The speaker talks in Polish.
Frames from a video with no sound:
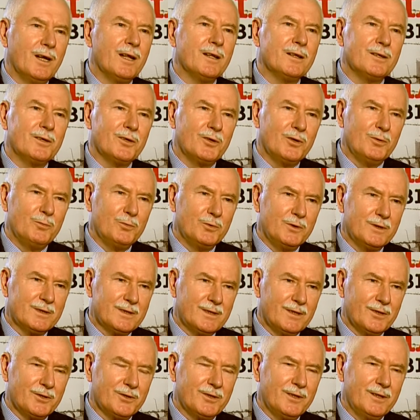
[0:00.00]

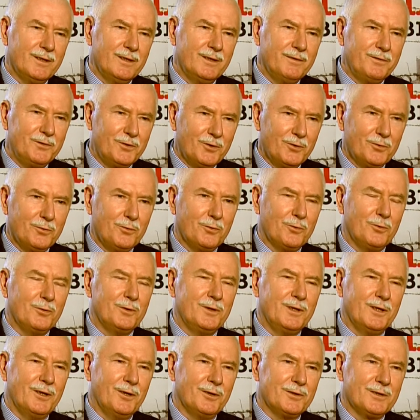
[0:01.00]
Antykomunistycznej i w ciągu
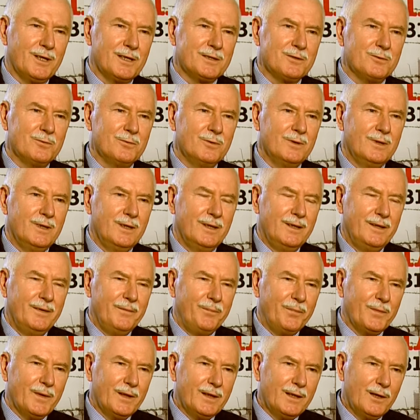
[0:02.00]
krótkiego czasu
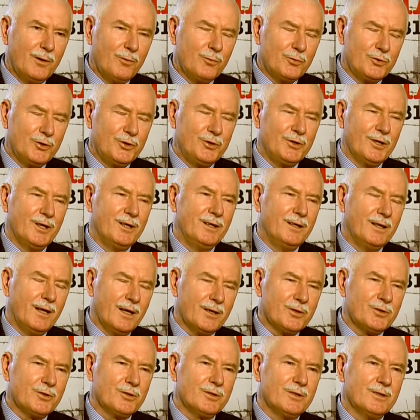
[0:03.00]
nauczyciel
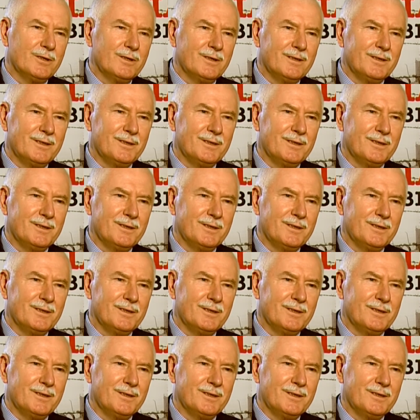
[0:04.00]
nasz, e,